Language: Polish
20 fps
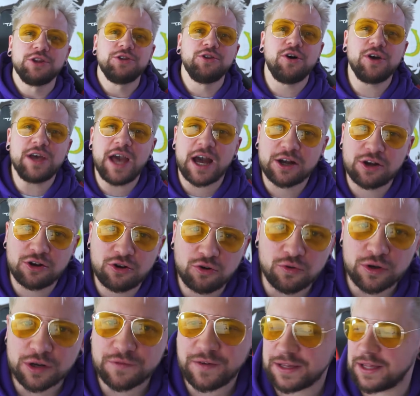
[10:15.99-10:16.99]
No jak
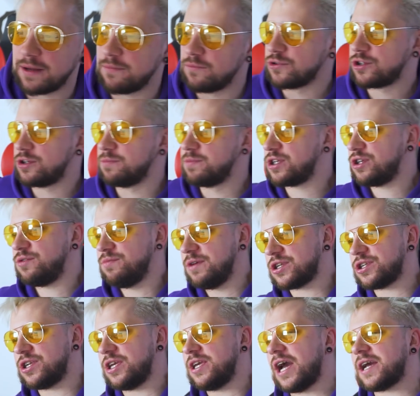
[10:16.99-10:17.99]
kurwa tam musi być
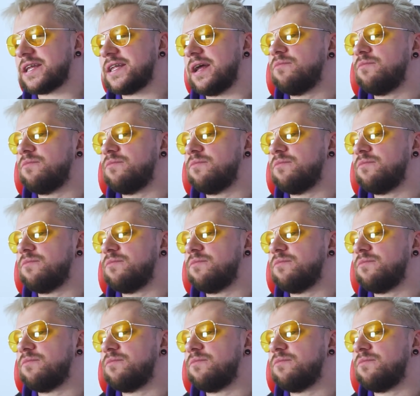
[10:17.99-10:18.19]
śmiesznie, jak